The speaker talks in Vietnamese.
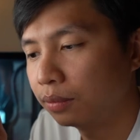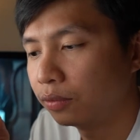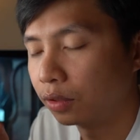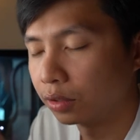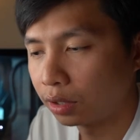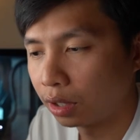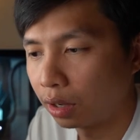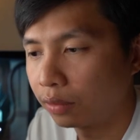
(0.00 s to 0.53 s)

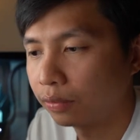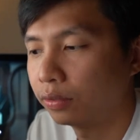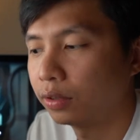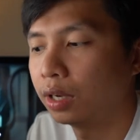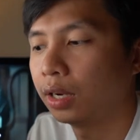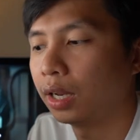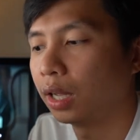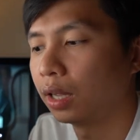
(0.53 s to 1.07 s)

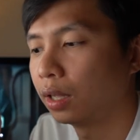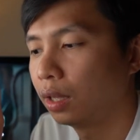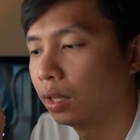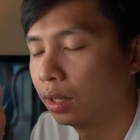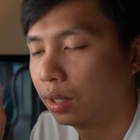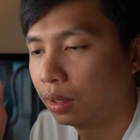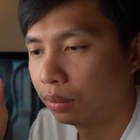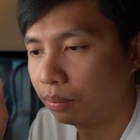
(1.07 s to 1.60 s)
photographer nè
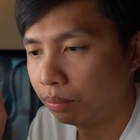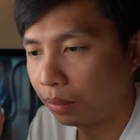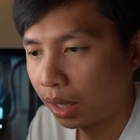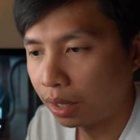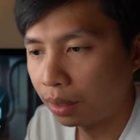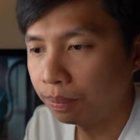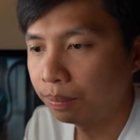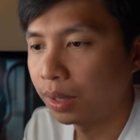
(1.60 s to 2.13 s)

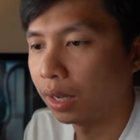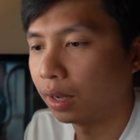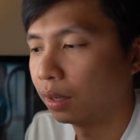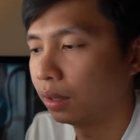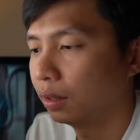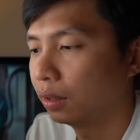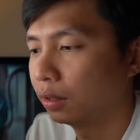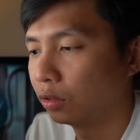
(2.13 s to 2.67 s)
makeup up nè
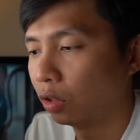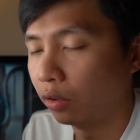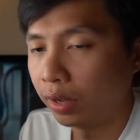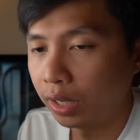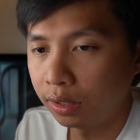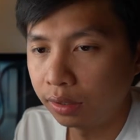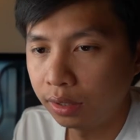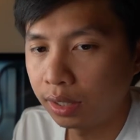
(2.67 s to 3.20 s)
thuê váy
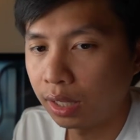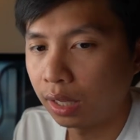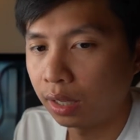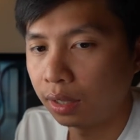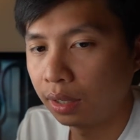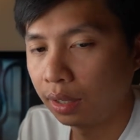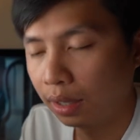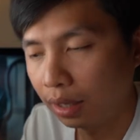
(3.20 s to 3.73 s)
cưới nè
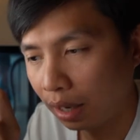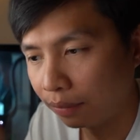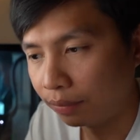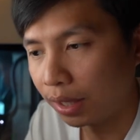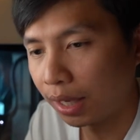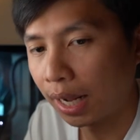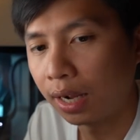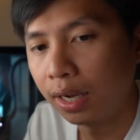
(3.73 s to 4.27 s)
làm
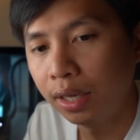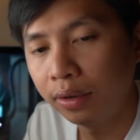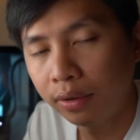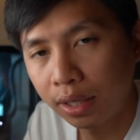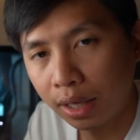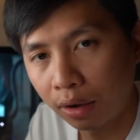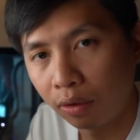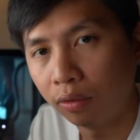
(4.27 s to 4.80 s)
việc thân ý với
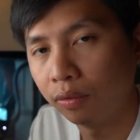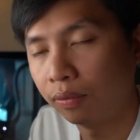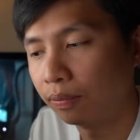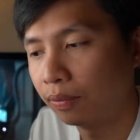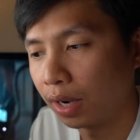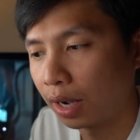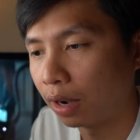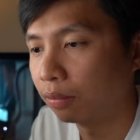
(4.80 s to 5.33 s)
nhau
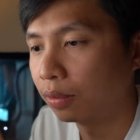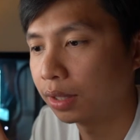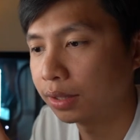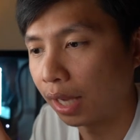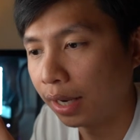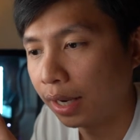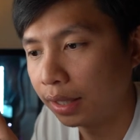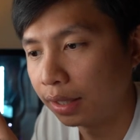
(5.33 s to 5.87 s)
mà không có
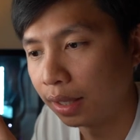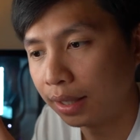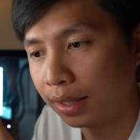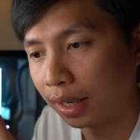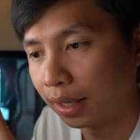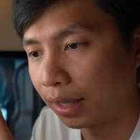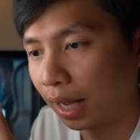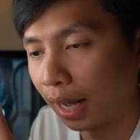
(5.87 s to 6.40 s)
xảy ra những cái
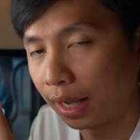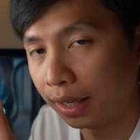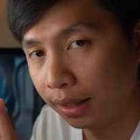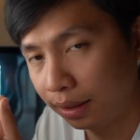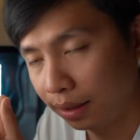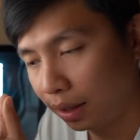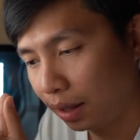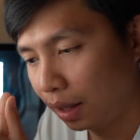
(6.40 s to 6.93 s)
tranh cãi
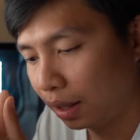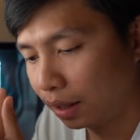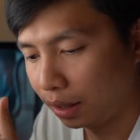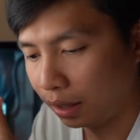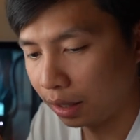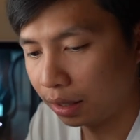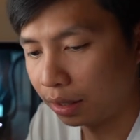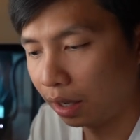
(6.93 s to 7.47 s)

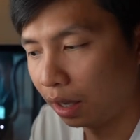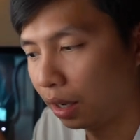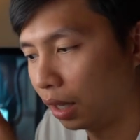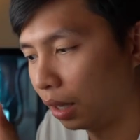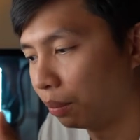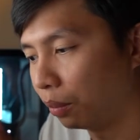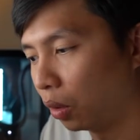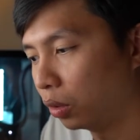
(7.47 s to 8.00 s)
thì có thể
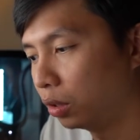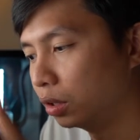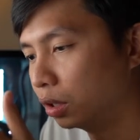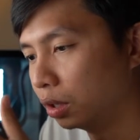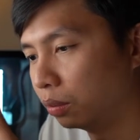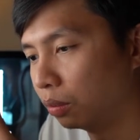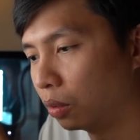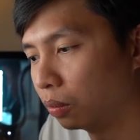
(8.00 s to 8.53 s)
là mỗi
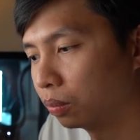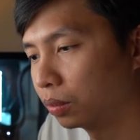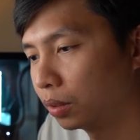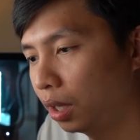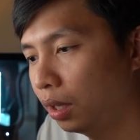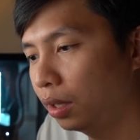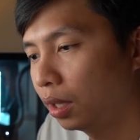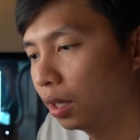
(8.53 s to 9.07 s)
người một
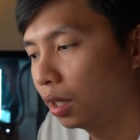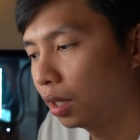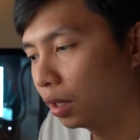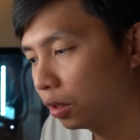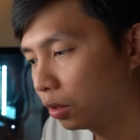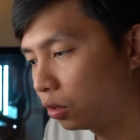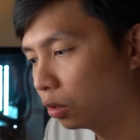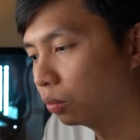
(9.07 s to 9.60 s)
ít
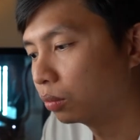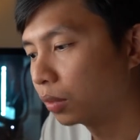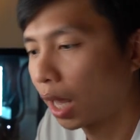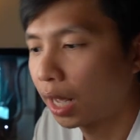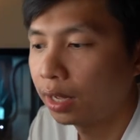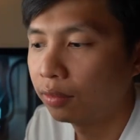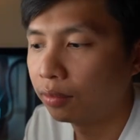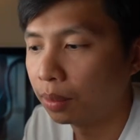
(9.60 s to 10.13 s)
chung
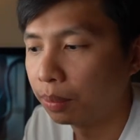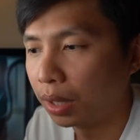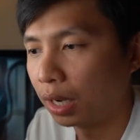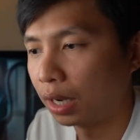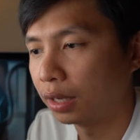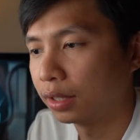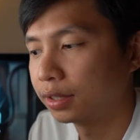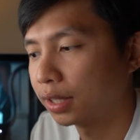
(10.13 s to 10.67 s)
tay mà mình
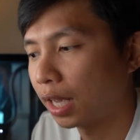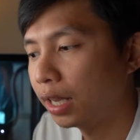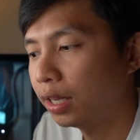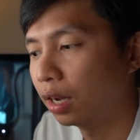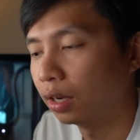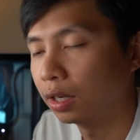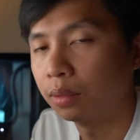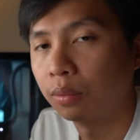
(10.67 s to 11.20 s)
xây
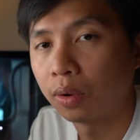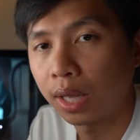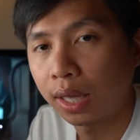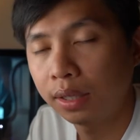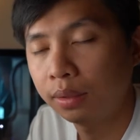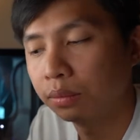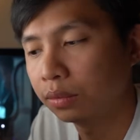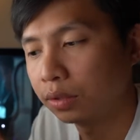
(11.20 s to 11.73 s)
dựng lên một
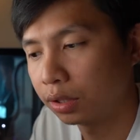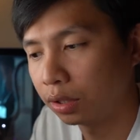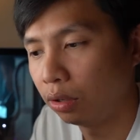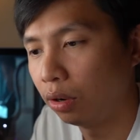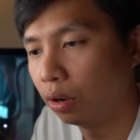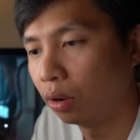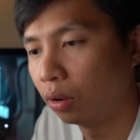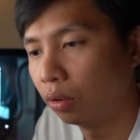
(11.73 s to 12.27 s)
cái
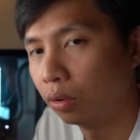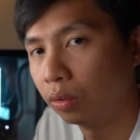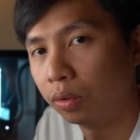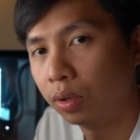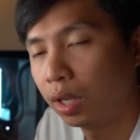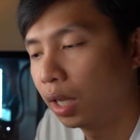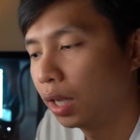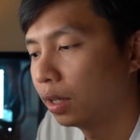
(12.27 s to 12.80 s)
studio luôn
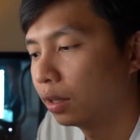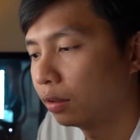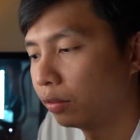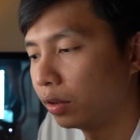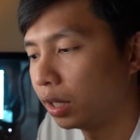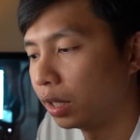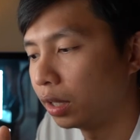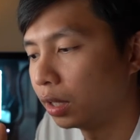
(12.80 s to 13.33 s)

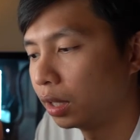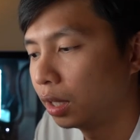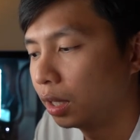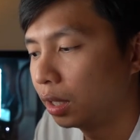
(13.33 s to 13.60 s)
vì